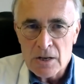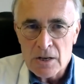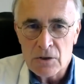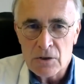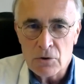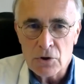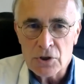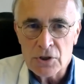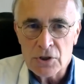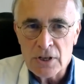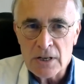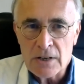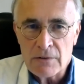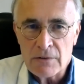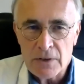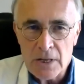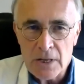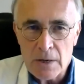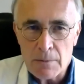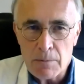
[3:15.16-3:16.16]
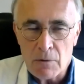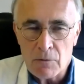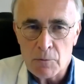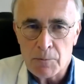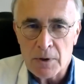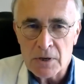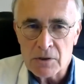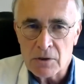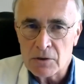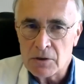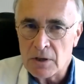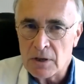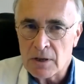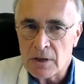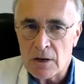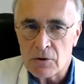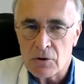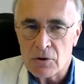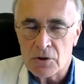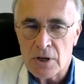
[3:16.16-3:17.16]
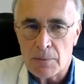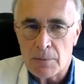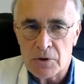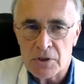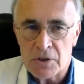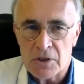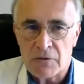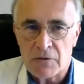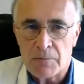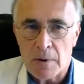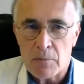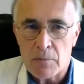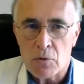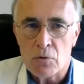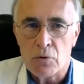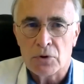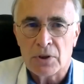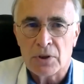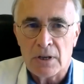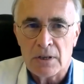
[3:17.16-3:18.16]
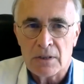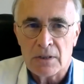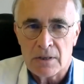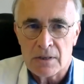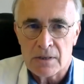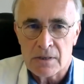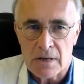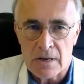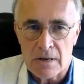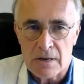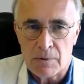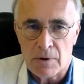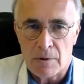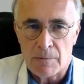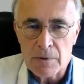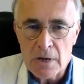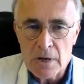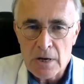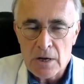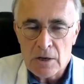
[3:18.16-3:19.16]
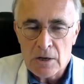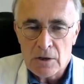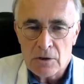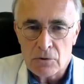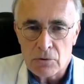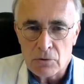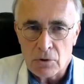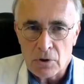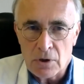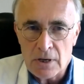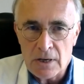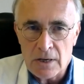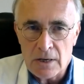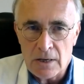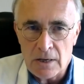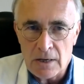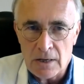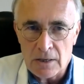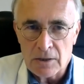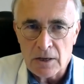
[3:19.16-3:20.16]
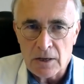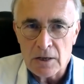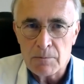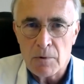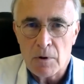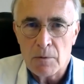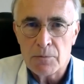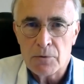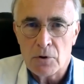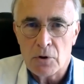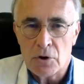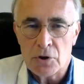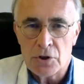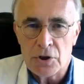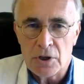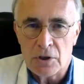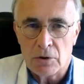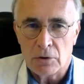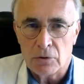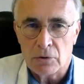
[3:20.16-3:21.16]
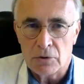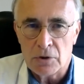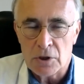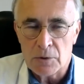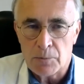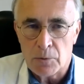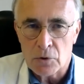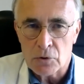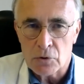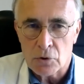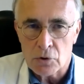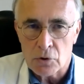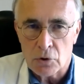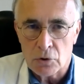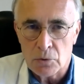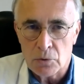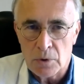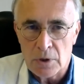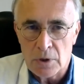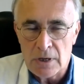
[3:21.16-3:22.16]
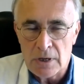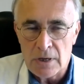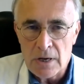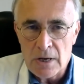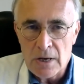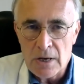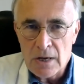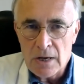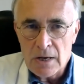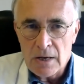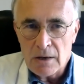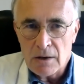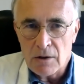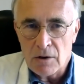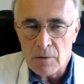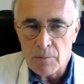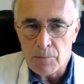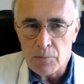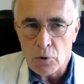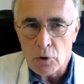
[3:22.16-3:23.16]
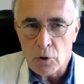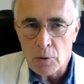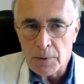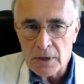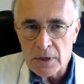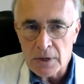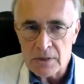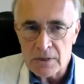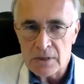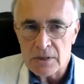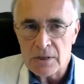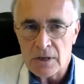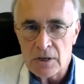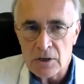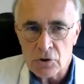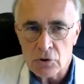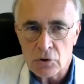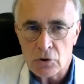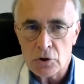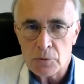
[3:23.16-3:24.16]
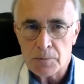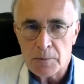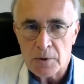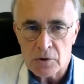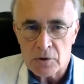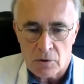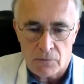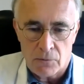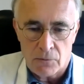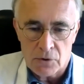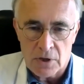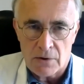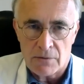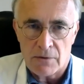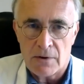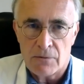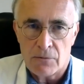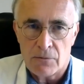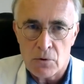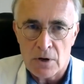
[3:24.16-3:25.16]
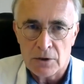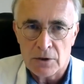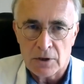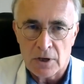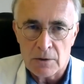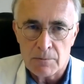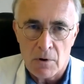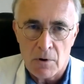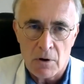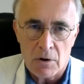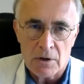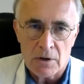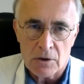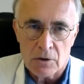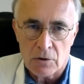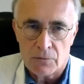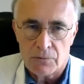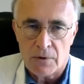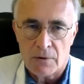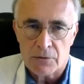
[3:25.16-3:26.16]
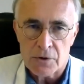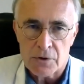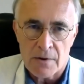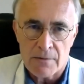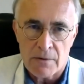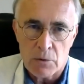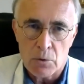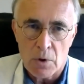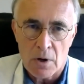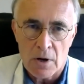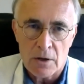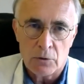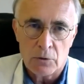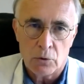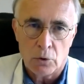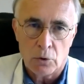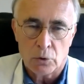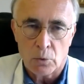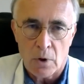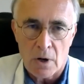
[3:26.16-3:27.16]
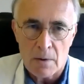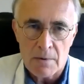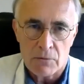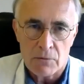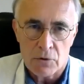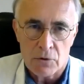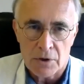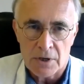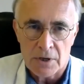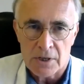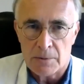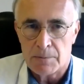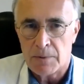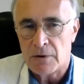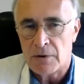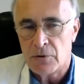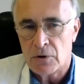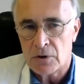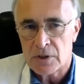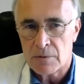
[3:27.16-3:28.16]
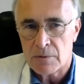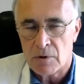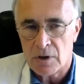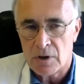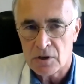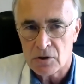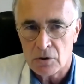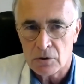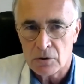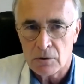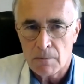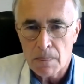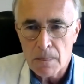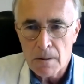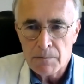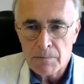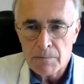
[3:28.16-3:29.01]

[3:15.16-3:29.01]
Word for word: Donc je vais d'abord vous présenter quelques diapositives, pas beaucoup, très très simples, sur les traitements biologiques dont on dispose aujourd'hui, euh, pour repréciser les choses, parce que vous avez, vous, un traitement, quelquefois vous en avez eu un, deux, trois, mais vous ne connaissez pas forcément les autres.